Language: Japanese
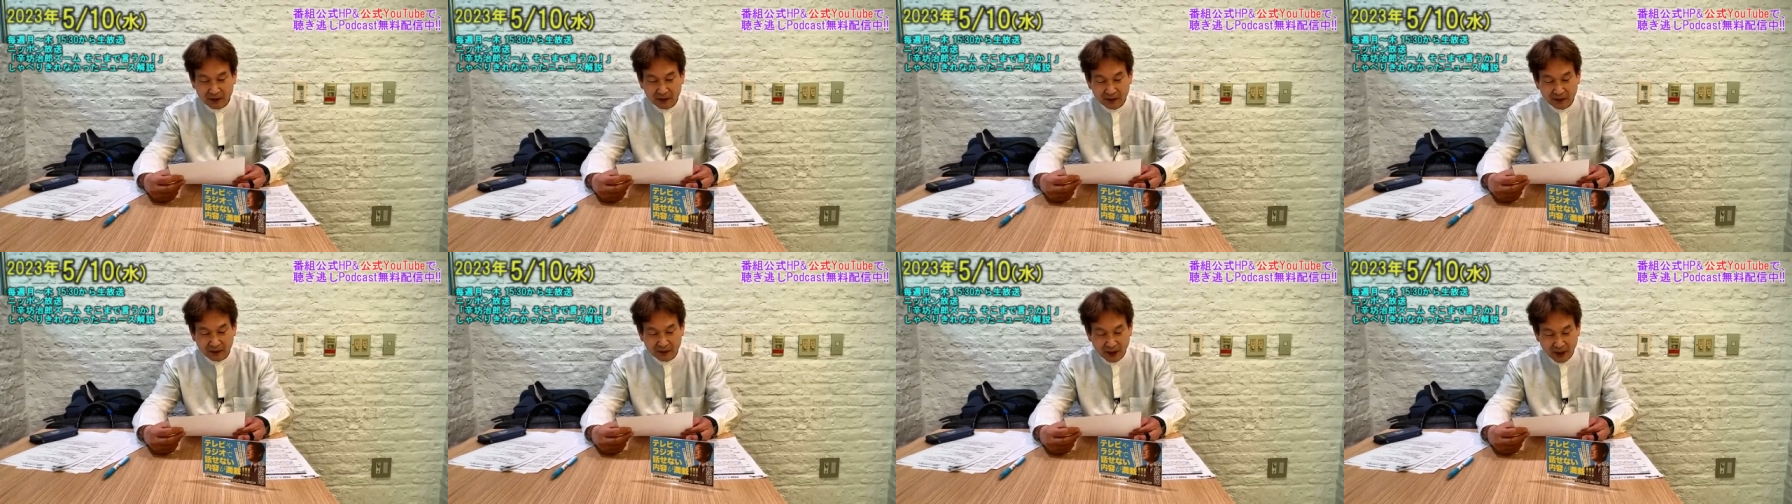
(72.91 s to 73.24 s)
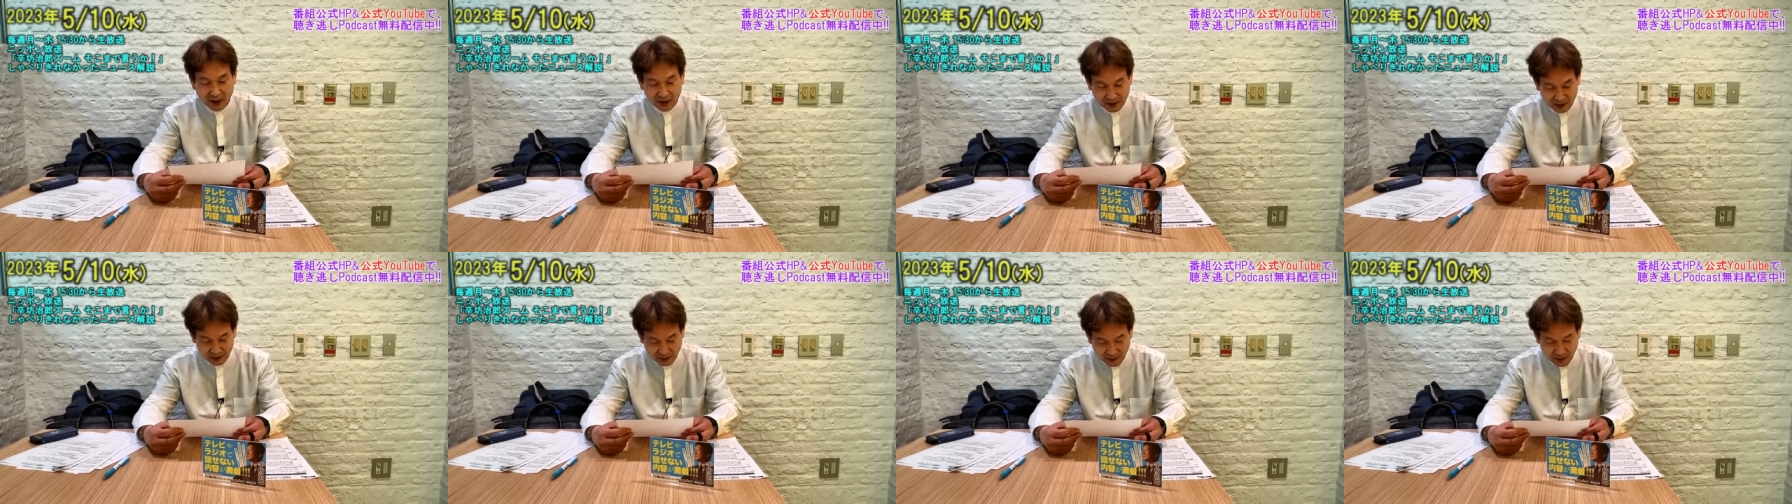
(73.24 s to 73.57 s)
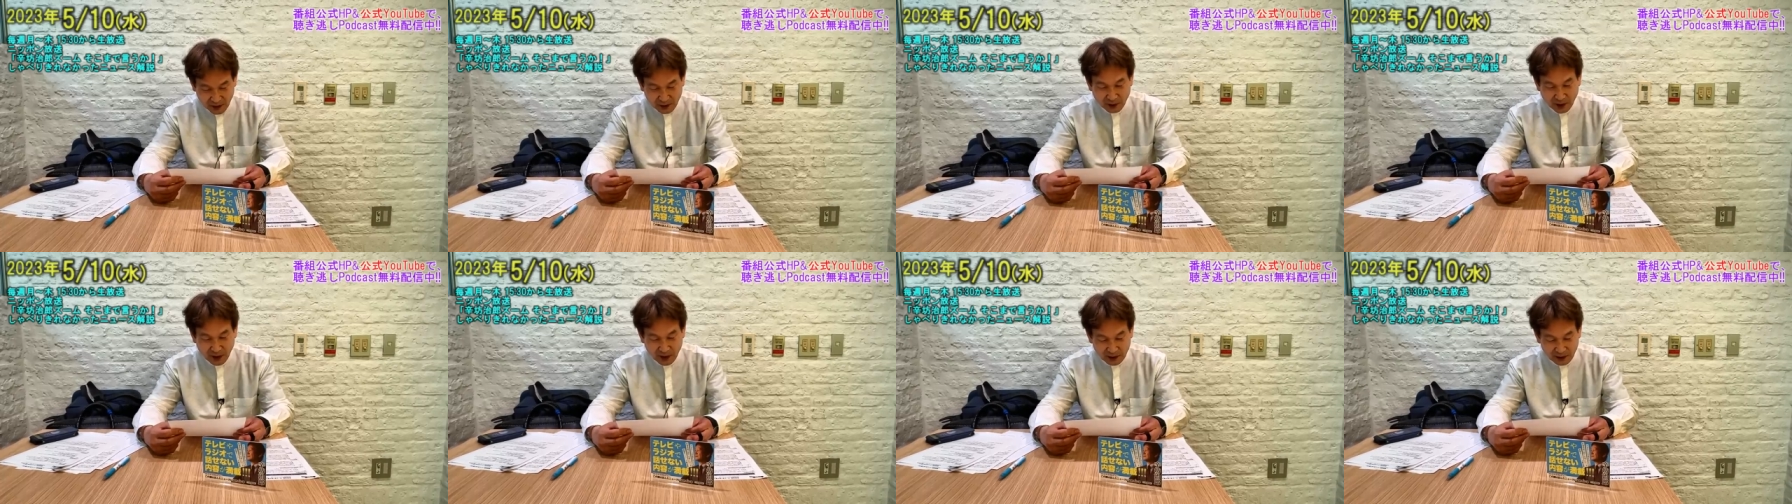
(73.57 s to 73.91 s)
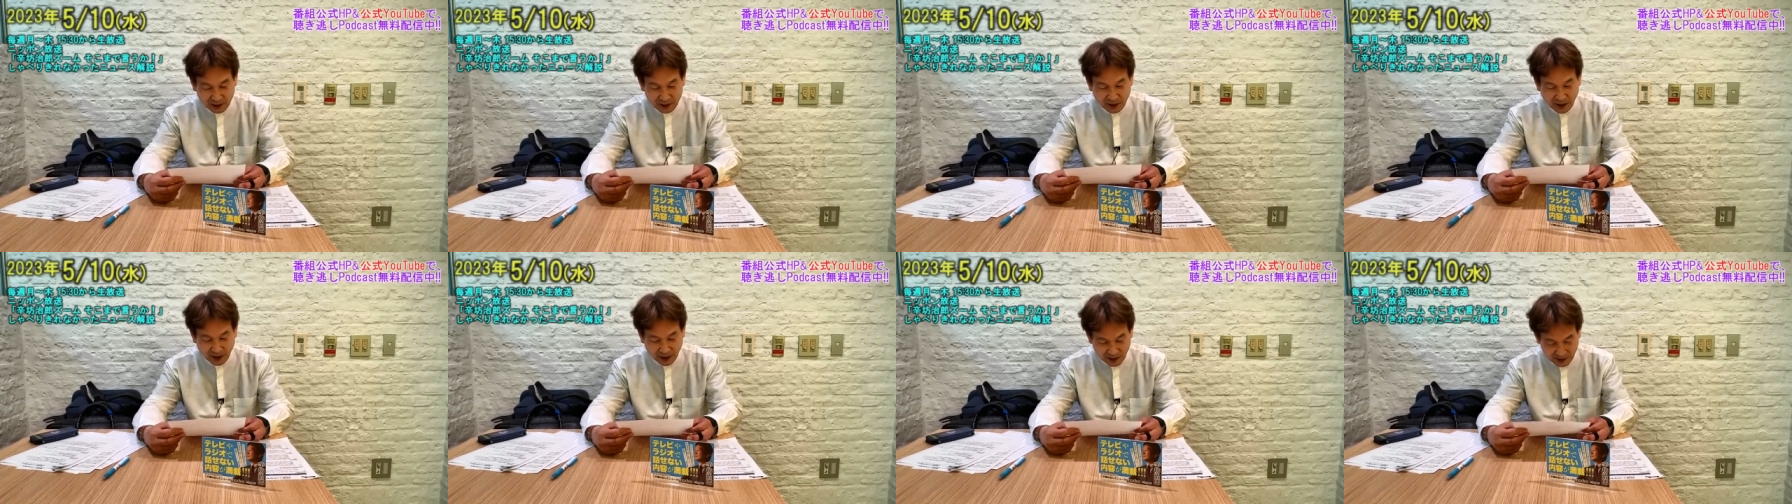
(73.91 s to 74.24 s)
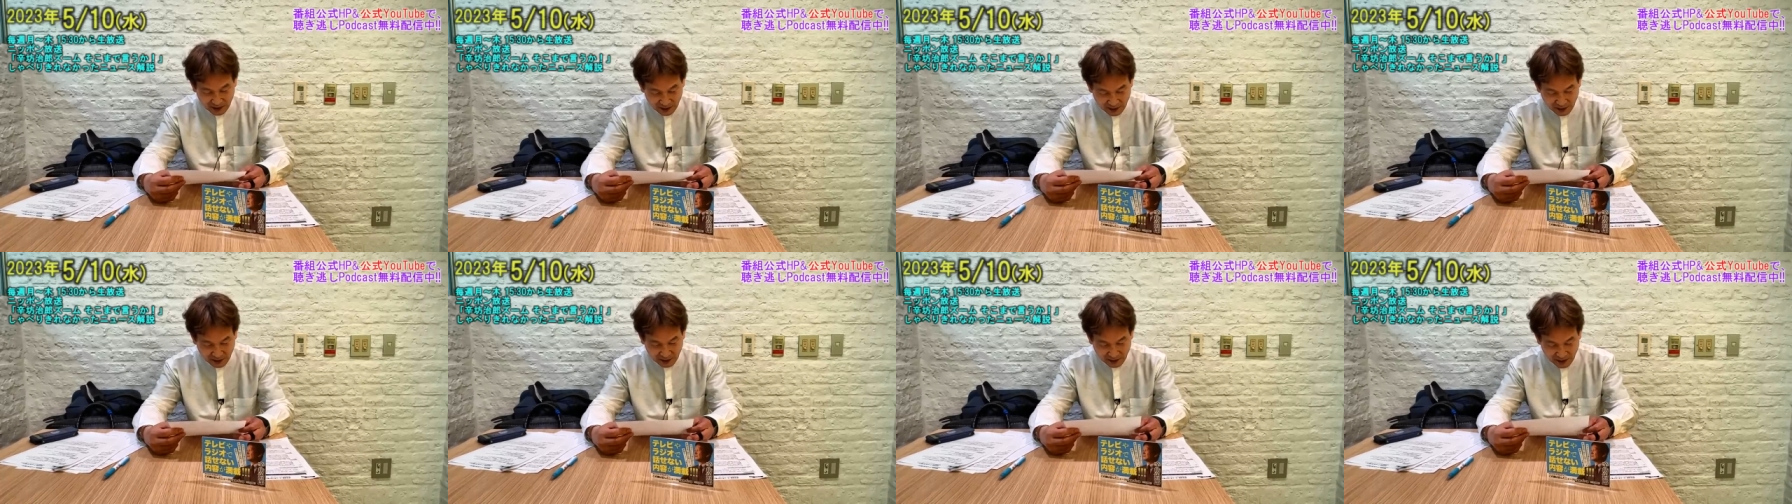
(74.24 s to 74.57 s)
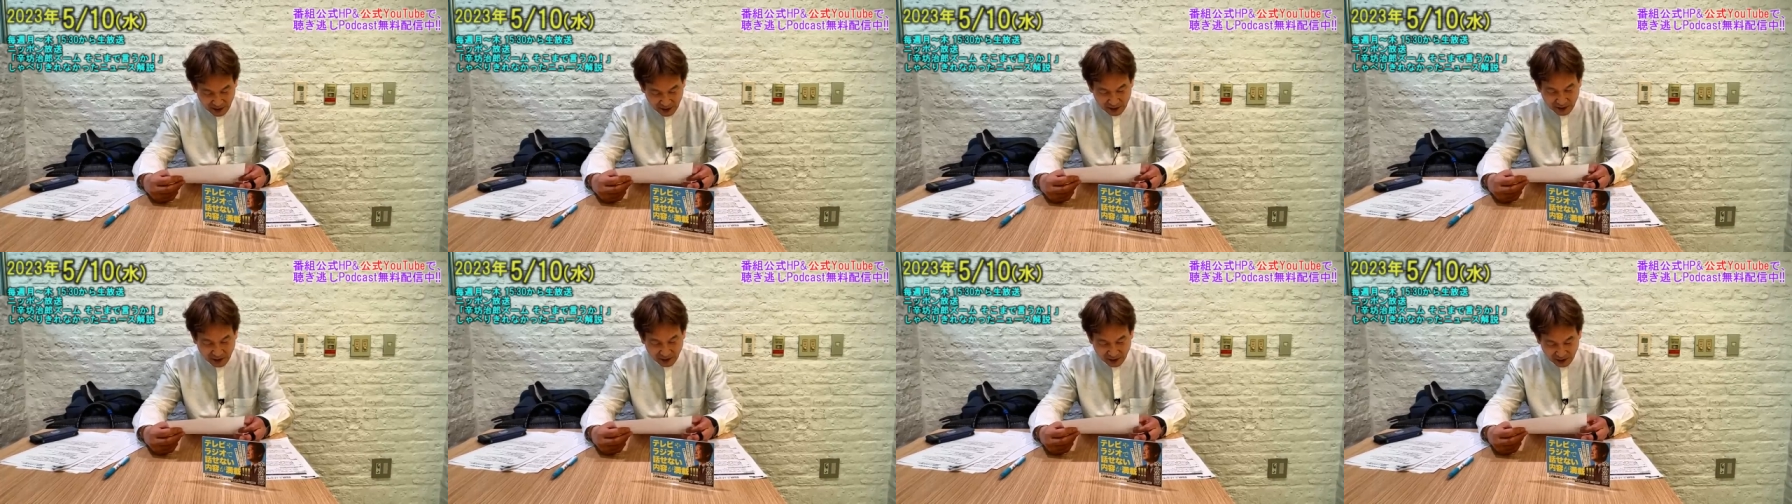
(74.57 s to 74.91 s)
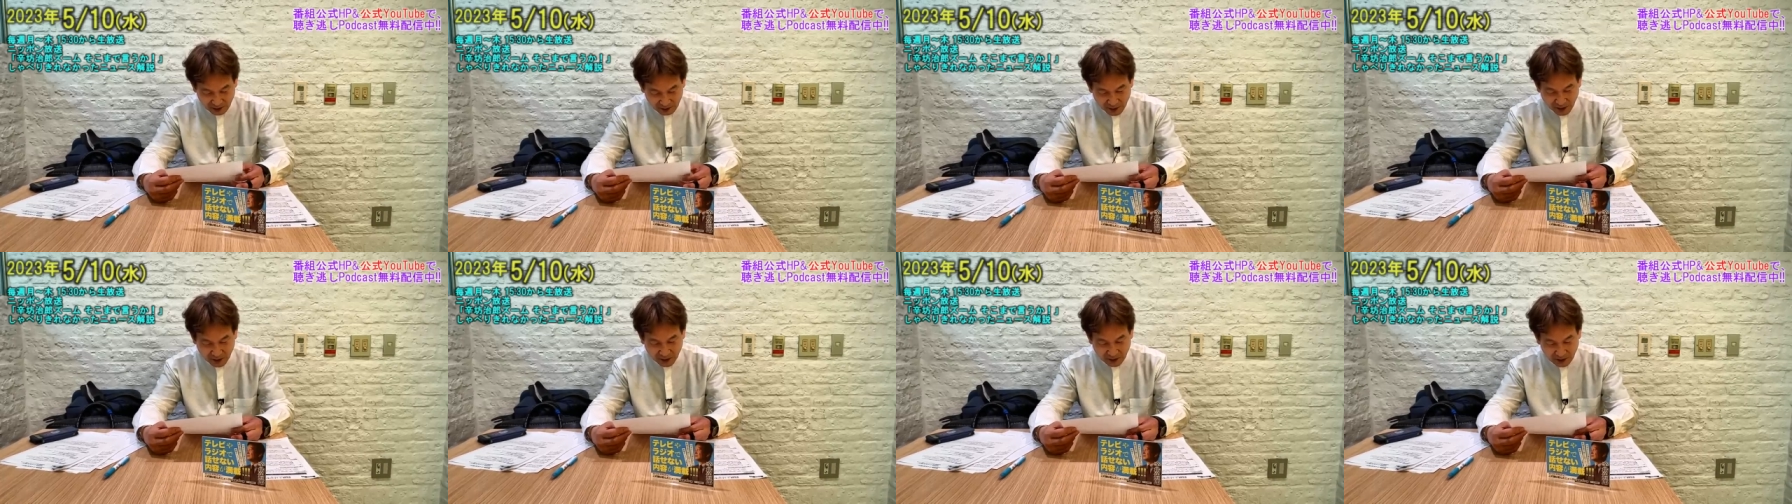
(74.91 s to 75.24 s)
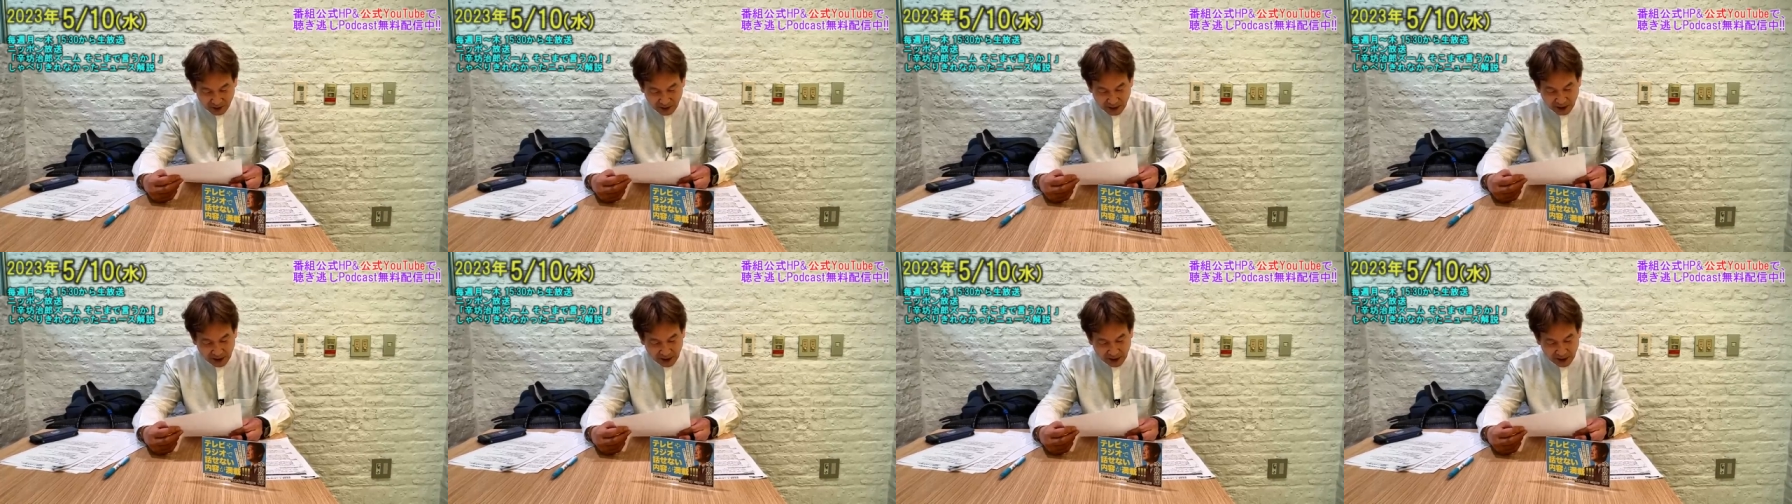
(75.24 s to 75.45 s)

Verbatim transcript: ないのは良かった、いいんですけども、